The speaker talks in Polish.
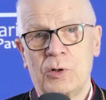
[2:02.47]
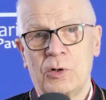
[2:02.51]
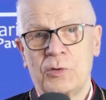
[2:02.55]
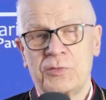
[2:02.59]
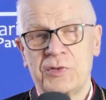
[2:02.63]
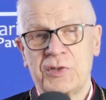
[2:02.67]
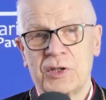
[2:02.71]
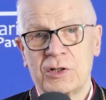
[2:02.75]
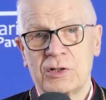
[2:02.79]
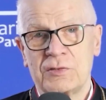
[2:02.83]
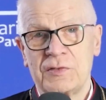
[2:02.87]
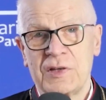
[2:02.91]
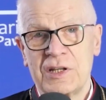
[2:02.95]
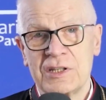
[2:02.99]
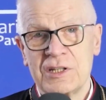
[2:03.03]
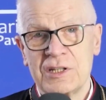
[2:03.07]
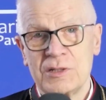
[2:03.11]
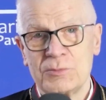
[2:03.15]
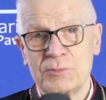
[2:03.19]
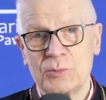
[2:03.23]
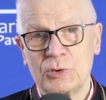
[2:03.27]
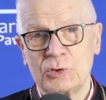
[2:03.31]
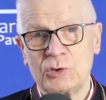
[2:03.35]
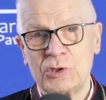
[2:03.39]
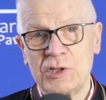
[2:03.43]
ofiarowania
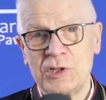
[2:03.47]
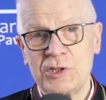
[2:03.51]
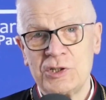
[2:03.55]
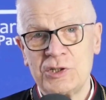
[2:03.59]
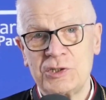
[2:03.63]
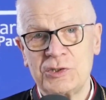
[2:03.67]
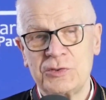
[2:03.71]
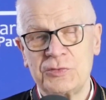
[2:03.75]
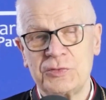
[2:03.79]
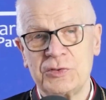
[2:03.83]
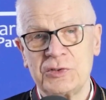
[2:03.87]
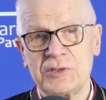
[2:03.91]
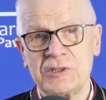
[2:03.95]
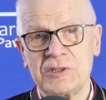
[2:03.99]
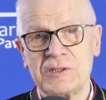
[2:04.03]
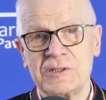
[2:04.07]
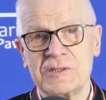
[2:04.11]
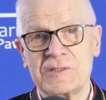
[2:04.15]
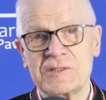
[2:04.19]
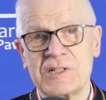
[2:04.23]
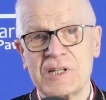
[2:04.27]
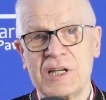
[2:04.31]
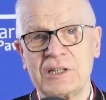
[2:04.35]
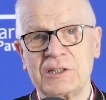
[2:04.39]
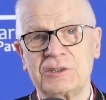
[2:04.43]

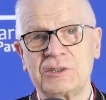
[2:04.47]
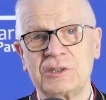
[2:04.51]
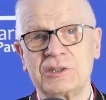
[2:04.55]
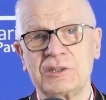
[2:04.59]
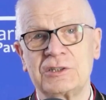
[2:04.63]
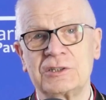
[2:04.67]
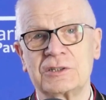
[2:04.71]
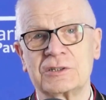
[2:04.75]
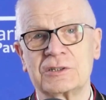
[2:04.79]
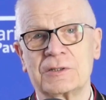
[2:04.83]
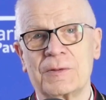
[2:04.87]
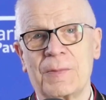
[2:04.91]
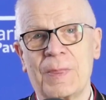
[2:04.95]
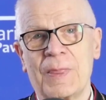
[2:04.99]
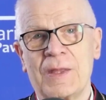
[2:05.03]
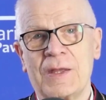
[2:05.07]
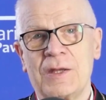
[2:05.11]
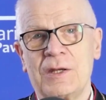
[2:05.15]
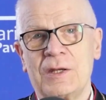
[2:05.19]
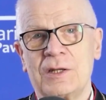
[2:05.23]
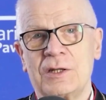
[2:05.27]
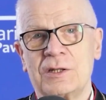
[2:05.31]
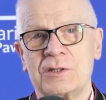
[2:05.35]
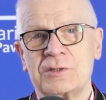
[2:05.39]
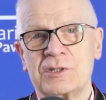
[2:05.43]
modlitwy za tych,
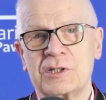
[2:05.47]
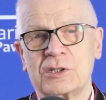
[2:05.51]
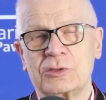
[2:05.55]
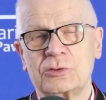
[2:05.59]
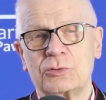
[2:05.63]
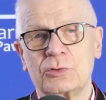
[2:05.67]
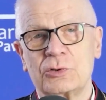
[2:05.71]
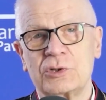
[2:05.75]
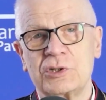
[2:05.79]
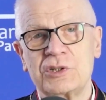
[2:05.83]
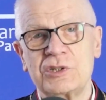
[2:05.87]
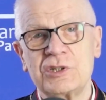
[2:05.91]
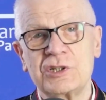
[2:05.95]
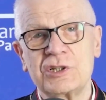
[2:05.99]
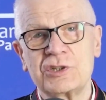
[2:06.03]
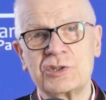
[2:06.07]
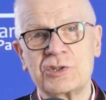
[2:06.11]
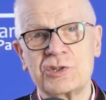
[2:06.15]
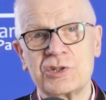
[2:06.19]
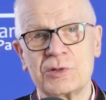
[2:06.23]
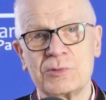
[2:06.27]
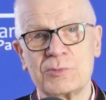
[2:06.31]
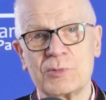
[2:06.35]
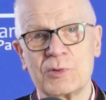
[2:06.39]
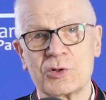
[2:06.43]
za których nikt
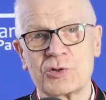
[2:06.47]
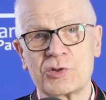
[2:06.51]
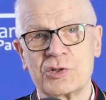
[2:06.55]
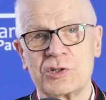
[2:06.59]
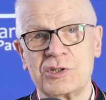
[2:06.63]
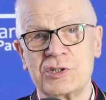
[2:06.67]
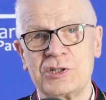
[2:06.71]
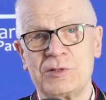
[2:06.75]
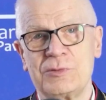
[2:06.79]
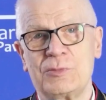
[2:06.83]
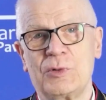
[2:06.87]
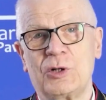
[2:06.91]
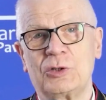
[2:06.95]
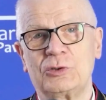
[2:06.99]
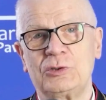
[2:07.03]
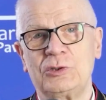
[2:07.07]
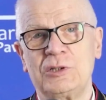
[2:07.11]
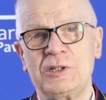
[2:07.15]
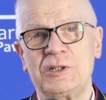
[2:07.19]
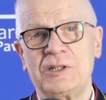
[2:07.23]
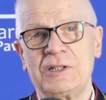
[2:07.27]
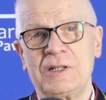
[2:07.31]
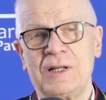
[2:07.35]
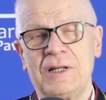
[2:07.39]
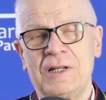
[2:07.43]
się może nie
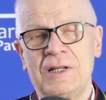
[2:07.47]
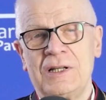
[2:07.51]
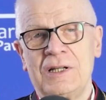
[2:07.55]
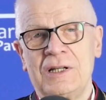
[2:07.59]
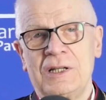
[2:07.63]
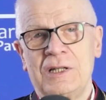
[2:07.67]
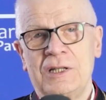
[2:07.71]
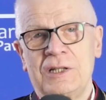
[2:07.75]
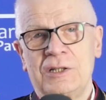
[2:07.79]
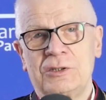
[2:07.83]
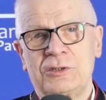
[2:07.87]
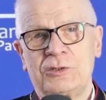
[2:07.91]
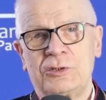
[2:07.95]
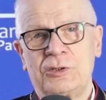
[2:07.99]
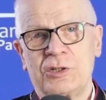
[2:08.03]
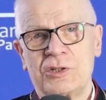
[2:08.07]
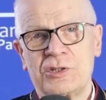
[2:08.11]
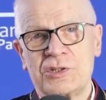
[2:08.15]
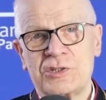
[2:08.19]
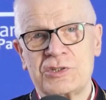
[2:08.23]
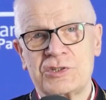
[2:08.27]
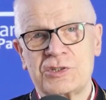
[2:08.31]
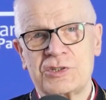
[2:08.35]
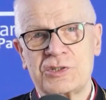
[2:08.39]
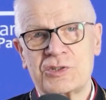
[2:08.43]
modli. To
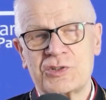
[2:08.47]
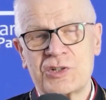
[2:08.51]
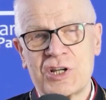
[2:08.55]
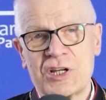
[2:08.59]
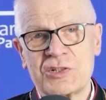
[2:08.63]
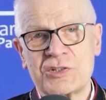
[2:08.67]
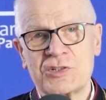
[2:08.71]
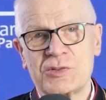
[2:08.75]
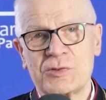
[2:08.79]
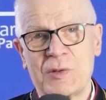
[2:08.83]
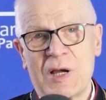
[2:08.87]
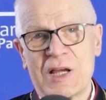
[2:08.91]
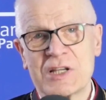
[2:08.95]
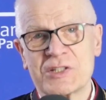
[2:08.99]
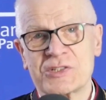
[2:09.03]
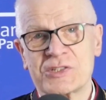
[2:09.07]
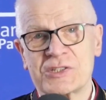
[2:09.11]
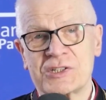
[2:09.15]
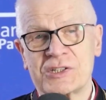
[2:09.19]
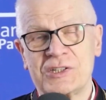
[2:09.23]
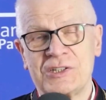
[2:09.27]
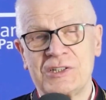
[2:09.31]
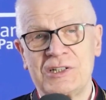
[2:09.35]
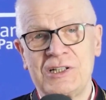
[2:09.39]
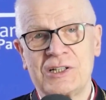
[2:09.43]
jest czas
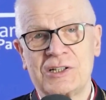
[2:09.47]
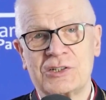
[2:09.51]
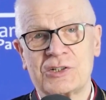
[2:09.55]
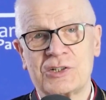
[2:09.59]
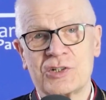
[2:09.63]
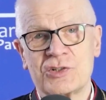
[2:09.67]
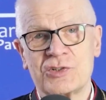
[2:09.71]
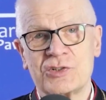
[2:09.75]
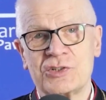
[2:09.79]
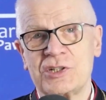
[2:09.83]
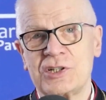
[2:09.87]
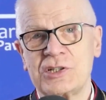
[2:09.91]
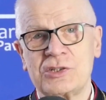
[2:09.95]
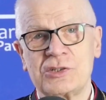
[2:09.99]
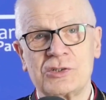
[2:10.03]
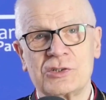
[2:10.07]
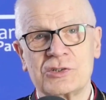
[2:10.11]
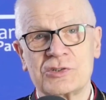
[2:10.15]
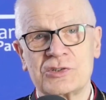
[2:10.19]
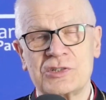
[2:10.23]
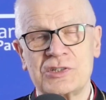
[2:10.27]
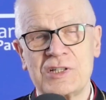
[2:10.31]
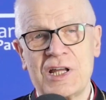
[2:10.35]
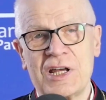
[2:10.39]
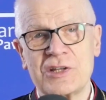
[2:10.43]
łaski dla każdego
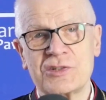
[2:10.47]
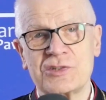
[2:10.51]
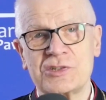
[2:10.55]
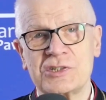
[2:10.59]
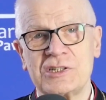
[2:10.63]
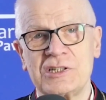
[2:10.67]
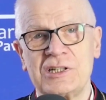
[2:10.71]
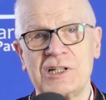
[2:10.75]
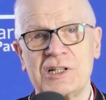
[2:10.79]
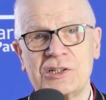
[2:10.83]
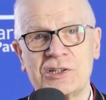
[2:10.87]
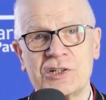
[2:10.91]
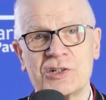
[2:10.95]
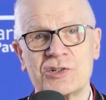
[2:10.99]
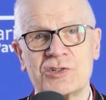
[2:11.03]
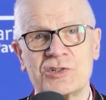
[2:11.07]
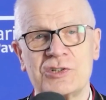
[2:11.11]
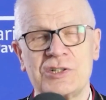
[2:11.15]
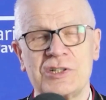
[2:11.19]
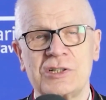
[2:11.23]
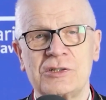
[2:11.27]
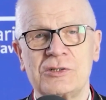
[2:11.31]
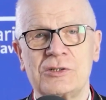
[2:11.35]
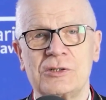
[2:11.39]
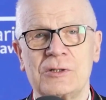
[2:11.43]
z nas i dla
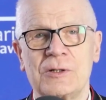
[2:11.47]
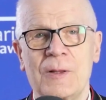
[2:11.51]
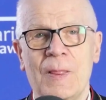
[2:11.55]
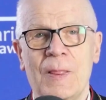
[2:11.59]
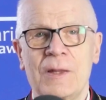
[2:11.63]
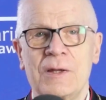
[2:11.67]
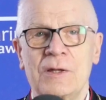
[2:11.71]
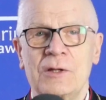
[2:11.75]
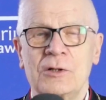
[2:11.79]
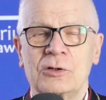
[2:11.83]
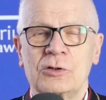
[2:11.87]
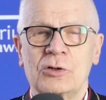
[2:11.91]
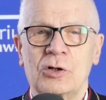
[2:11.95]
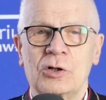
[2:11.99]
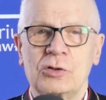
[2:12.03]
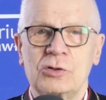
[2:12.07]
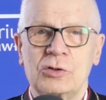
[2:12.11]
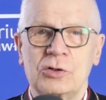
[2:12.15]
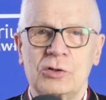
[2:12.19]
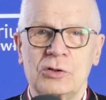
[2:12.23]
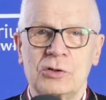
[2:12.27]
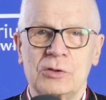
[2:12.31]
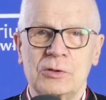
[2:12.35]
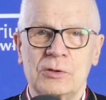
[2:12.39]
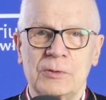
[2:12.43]
każdego,
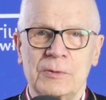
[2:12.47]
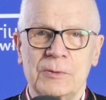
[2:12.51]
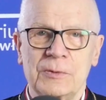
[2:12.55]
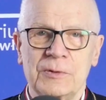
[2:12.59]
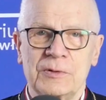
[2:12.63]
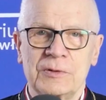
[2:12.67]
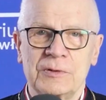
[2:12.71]
kogo